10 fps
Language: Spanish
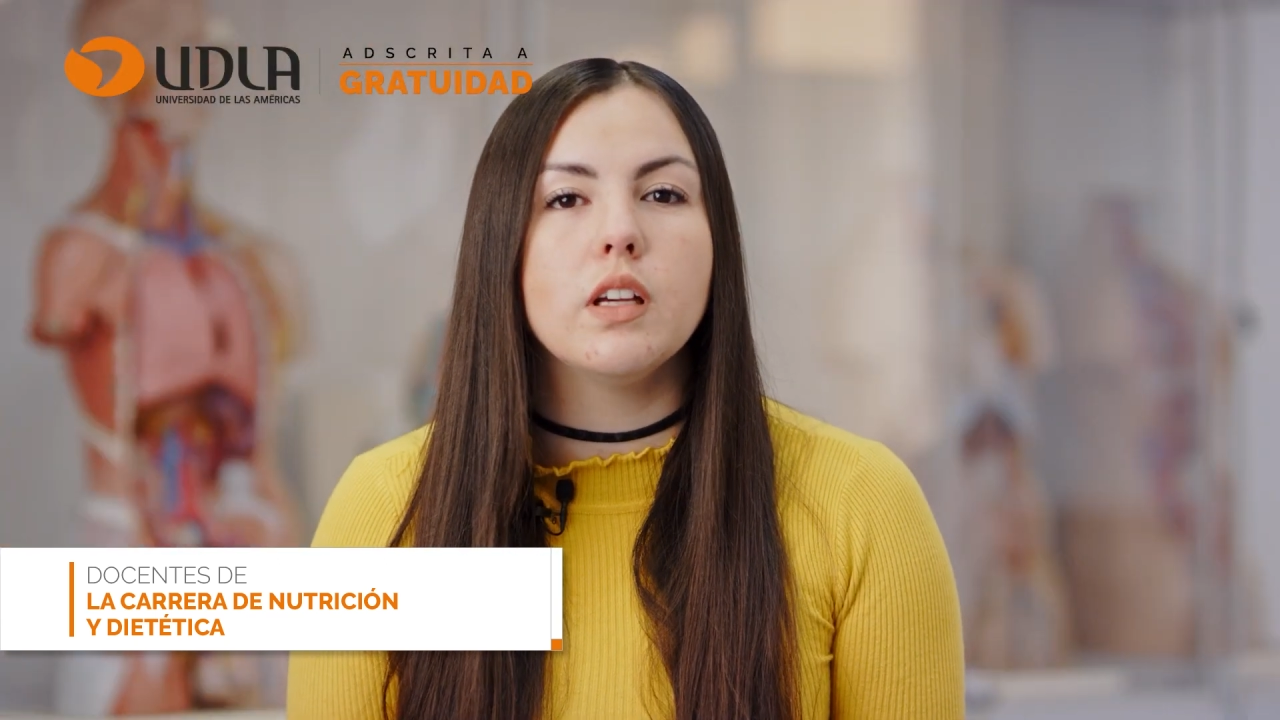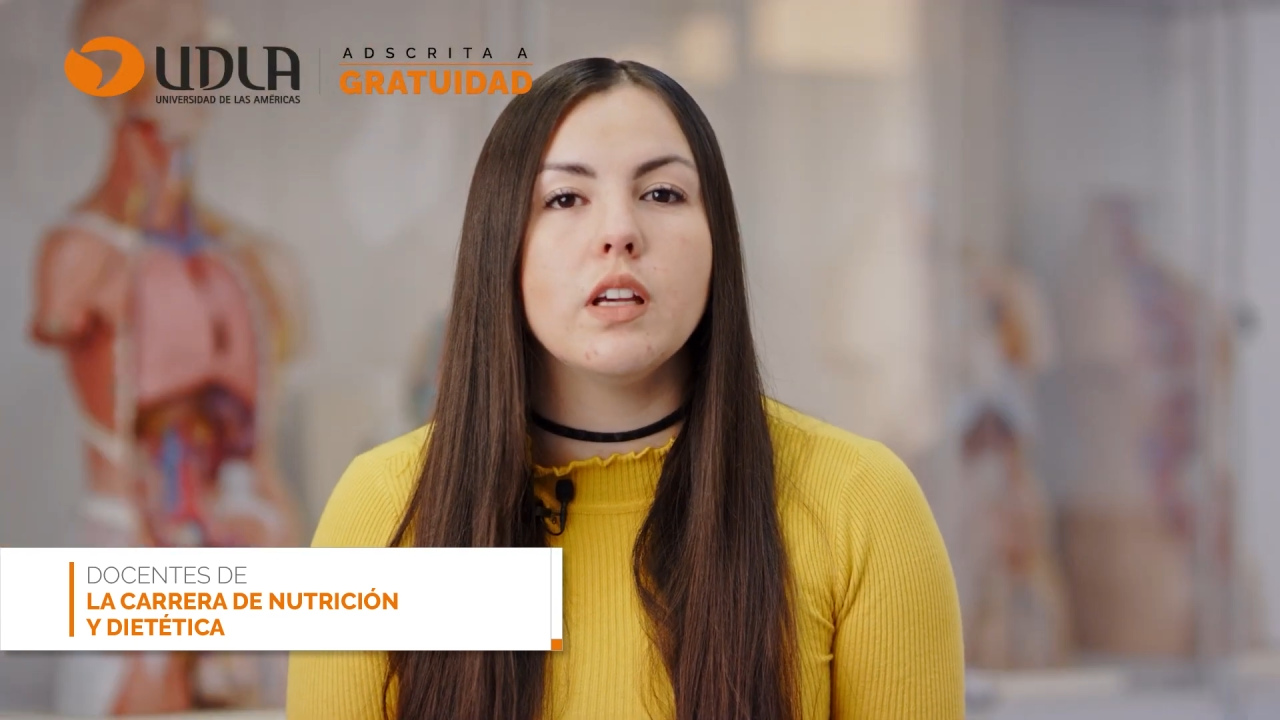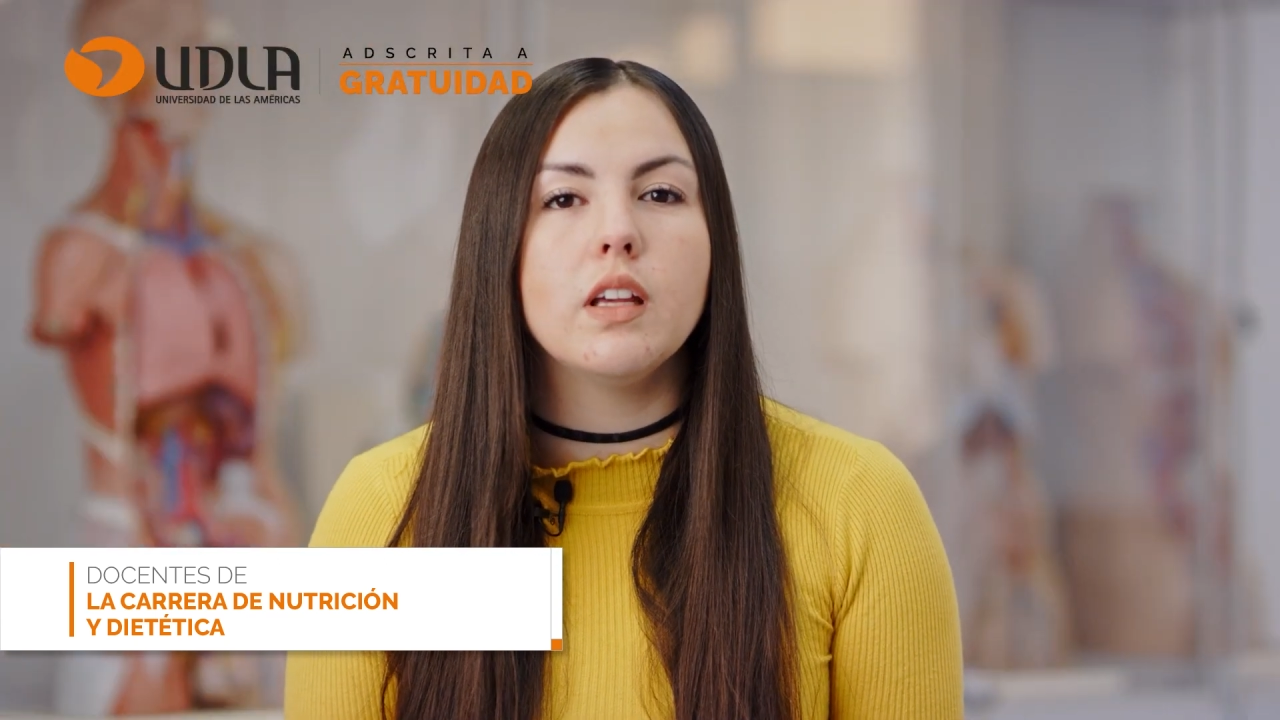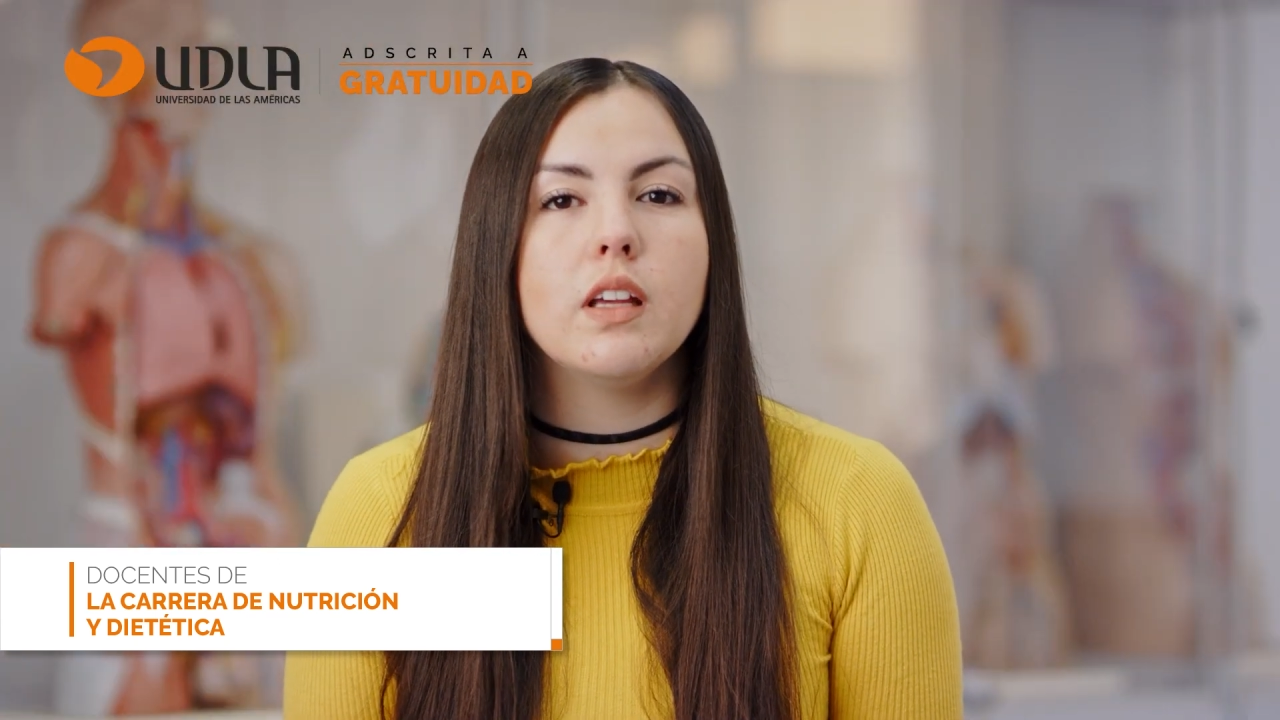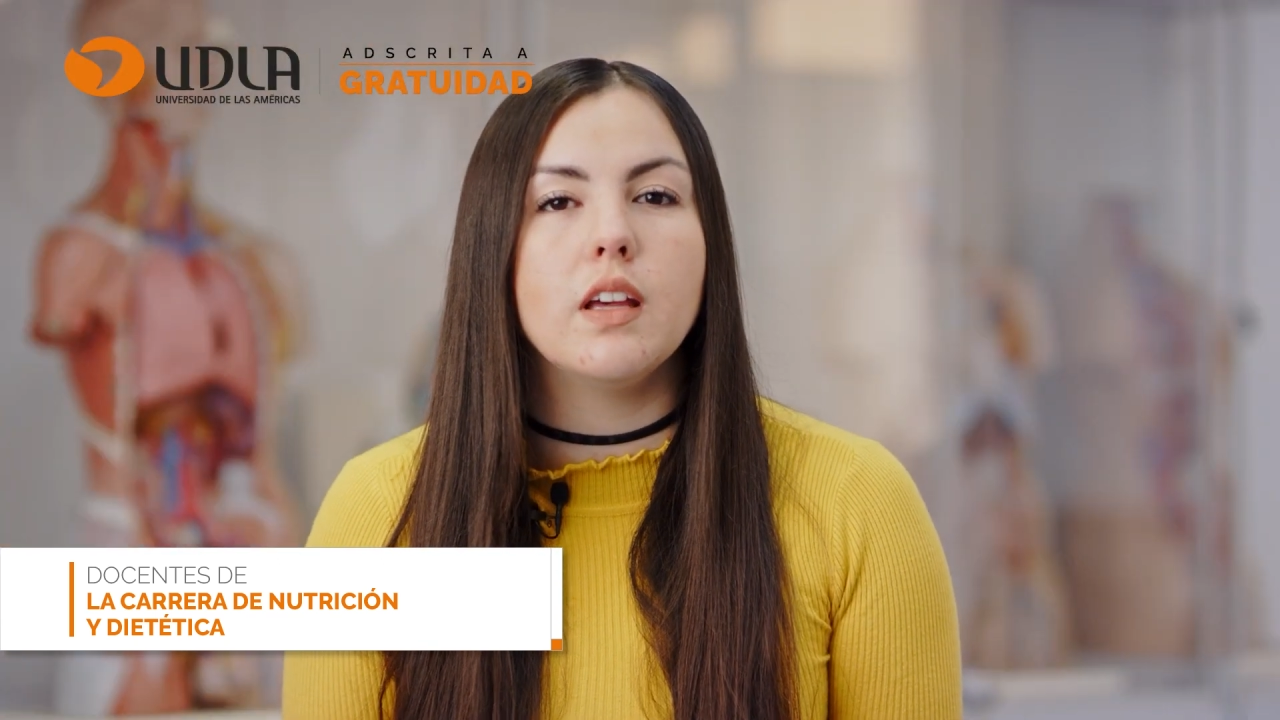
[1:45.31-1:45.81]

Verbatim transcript: eh,